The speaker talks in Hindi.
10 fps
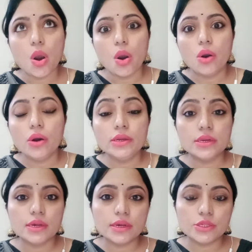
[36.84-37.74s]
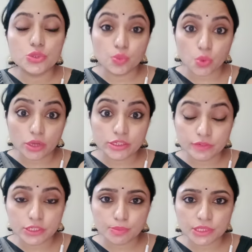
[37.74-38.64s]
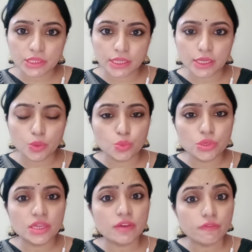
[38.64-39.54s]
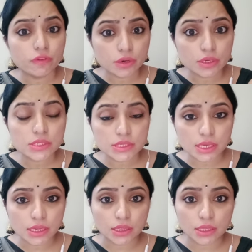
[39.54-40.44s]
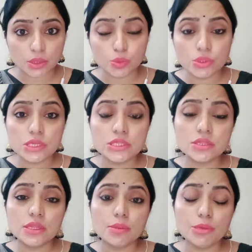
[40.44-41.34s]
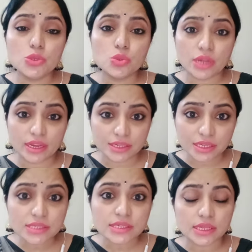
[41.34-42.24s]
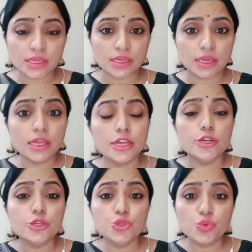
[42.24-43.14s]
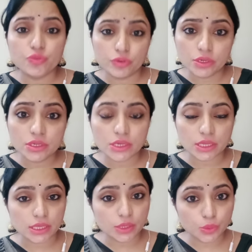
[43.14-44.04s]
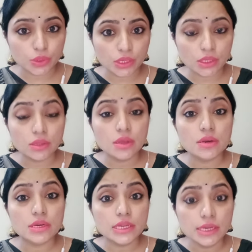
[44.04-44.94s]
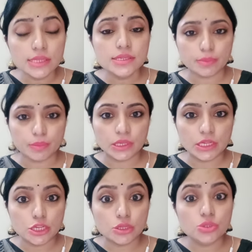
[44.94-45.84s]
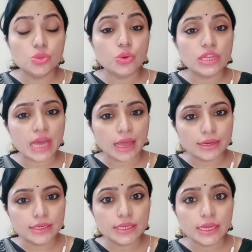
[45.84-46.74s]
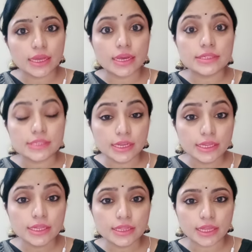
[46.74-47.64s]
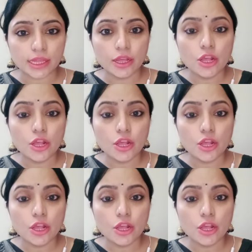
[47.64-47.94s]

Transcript: और जो वॉल्ट विटमैन थे उनके वर्क्स के अंदर उनके जितने भी जो राइटिंग्स रही हैं जो वर्क रहे हैं उनके अंदर रियलिज्म जो रियलिटी है असलियत है